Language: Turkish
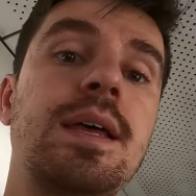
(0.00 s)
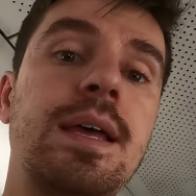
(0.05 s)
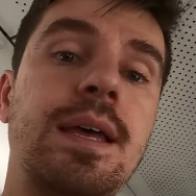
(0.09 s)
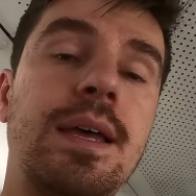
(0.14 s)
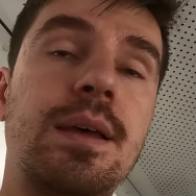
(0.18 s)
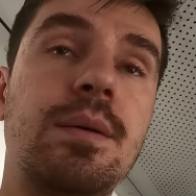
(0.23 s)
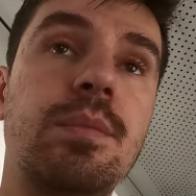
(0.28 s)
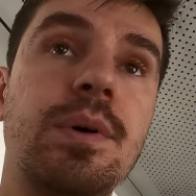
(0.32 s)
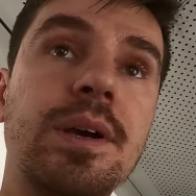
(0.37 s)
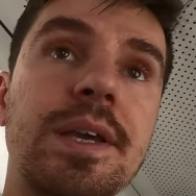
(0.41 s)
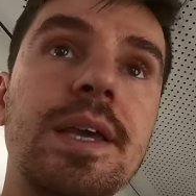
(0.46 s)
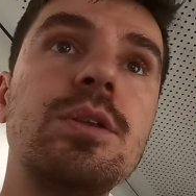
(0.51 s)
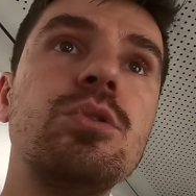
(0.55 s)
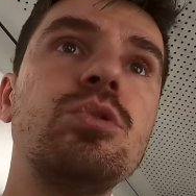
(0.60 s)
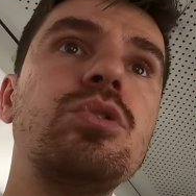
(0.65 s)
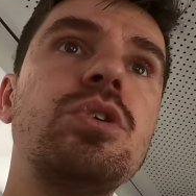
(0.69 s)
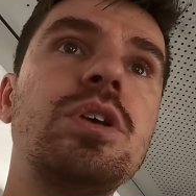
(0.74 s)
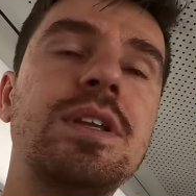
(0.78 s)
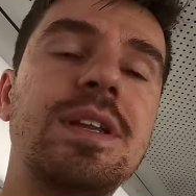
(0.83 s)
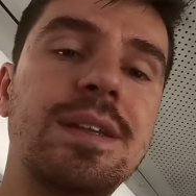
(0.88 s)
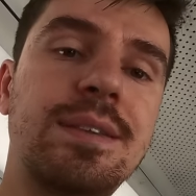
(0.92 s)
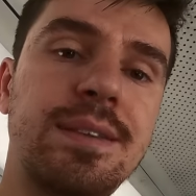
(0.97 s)
E,
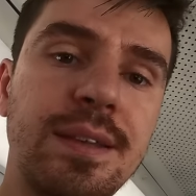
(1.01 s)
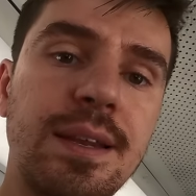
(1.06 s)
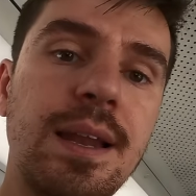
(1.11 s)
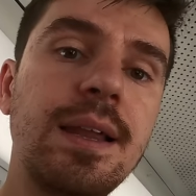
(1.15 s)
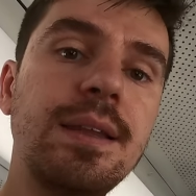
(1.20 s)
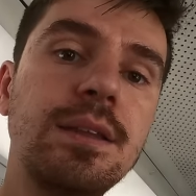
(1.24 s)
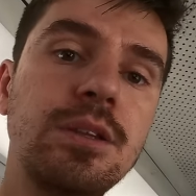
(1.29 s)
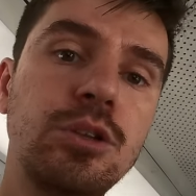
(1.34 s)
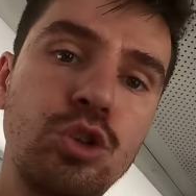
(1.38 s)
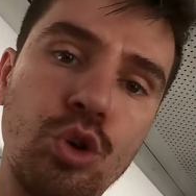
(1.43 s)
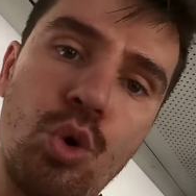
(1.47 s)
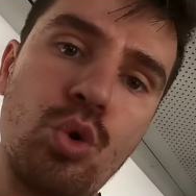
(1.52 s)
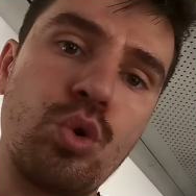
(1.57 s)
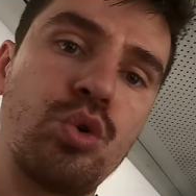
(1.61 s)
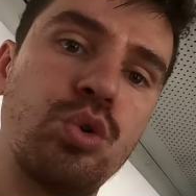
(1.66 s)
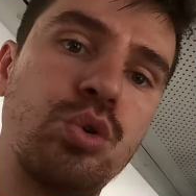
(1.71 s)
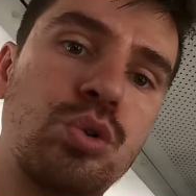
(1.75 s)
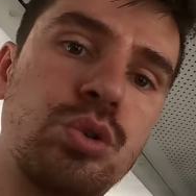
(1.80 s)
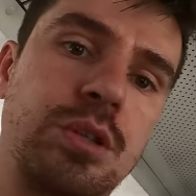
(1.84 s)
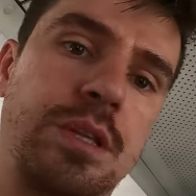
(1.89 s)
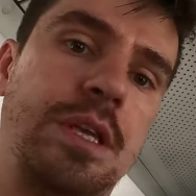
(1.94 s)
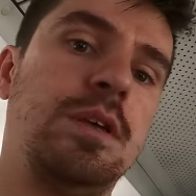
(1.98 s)
Makedonya'da tren yok
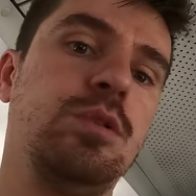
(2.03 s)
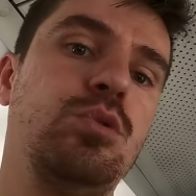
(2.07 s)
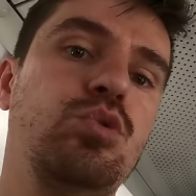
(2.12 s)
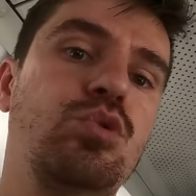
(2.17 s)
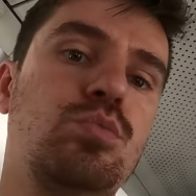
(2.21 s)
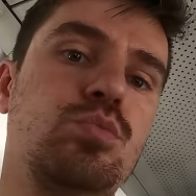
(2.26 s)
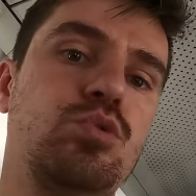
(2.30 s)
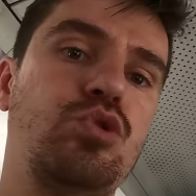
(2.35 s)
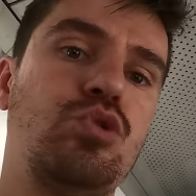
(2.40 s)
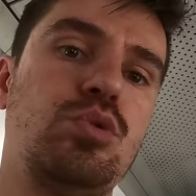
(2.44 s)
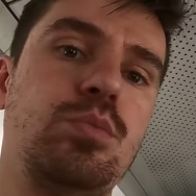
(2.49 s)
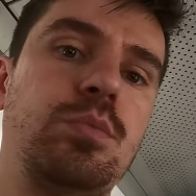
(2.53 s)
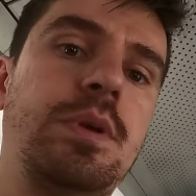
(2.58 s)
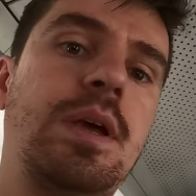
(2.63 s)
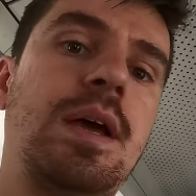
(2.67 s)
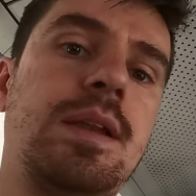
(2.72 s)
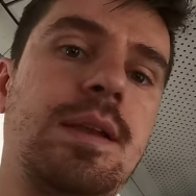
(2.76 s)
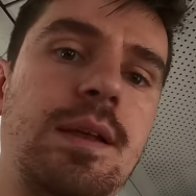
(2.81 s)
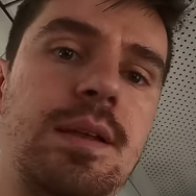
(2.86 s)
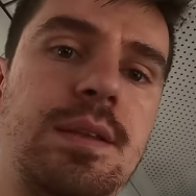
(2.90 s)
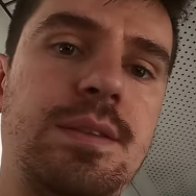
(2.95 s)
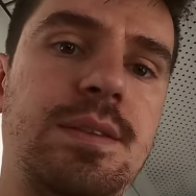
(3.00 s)
diye duymuştum.
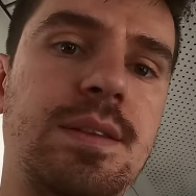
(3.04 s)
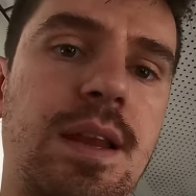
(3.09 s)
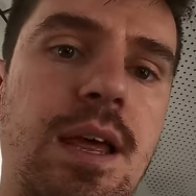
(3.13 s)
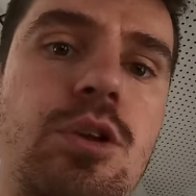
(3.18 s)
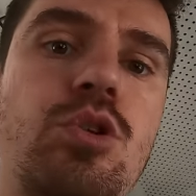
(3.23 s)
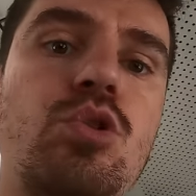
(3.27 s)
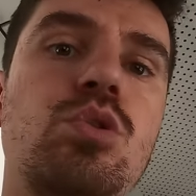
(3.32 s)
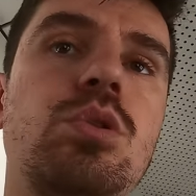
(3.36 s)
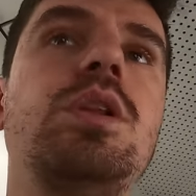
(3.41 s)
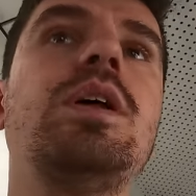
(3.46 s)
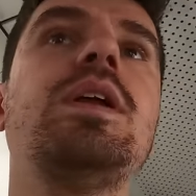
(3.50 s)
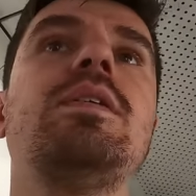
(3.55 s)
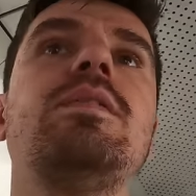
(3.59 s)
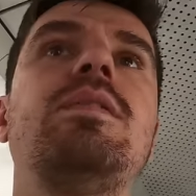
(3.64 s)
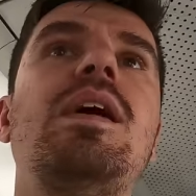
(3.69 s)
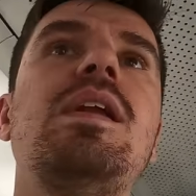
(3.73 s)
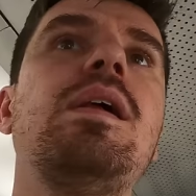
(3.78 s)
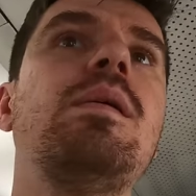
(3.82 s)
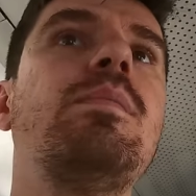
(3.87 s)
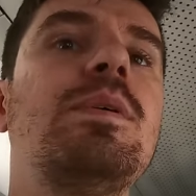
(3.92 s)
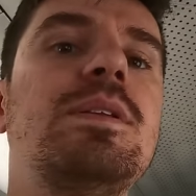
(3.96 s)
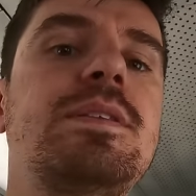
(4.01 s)
Yani tren yolları
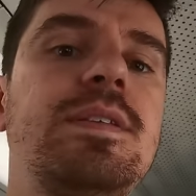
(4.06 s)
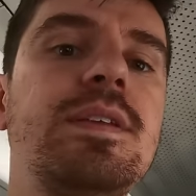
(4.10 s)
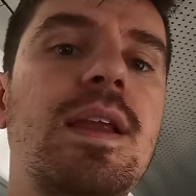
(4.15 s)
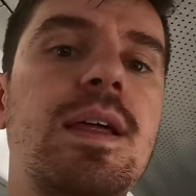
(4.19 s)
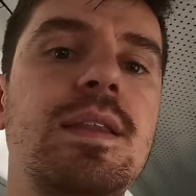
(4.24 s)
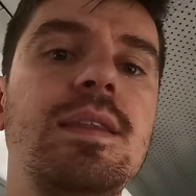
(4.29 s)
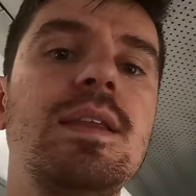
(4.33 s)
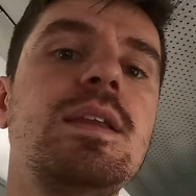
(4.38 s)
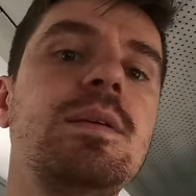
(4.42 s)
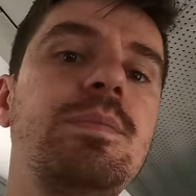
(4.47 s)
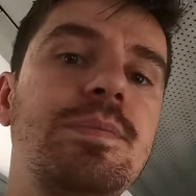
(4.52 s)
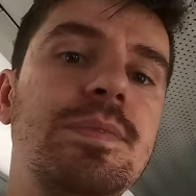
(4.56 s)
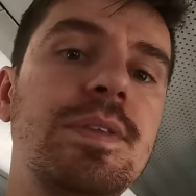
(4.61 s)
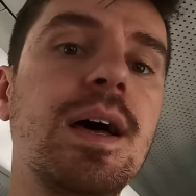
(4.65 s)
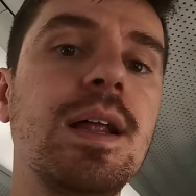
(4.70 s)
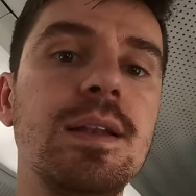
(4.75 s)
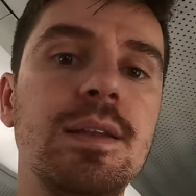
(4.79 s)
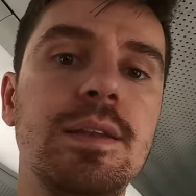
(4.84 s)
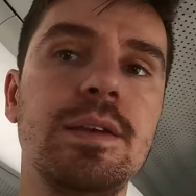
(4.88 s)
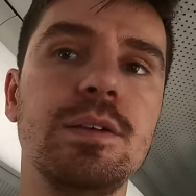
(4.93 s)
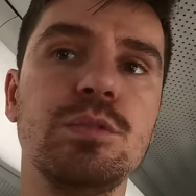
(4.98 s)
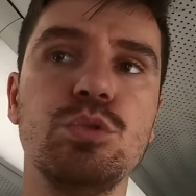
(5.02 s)
var ama trenler
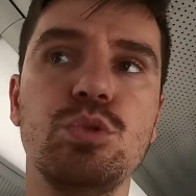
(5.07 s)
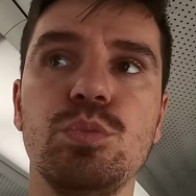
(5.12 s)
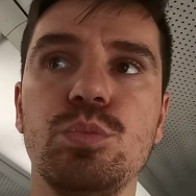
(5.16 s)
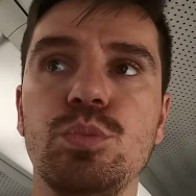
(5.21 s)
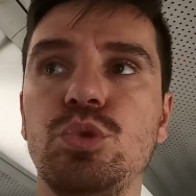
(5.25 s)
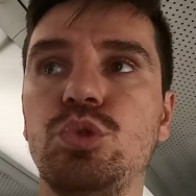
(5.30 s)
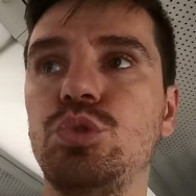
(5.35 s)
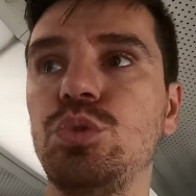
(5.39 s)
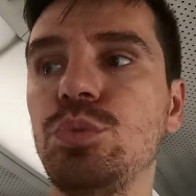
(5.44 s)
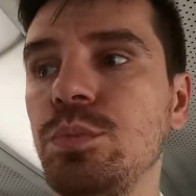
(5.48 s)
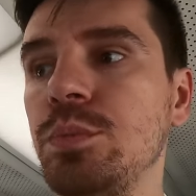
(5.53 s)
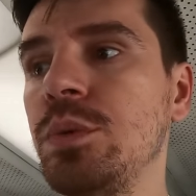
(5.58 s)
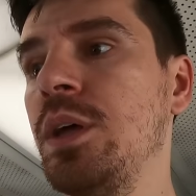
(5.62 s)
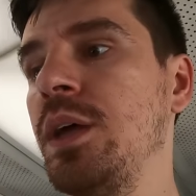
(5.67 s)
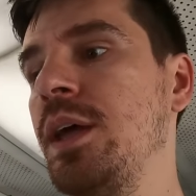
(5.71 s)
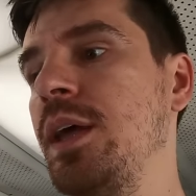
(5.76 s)
iptal diye duymuştum.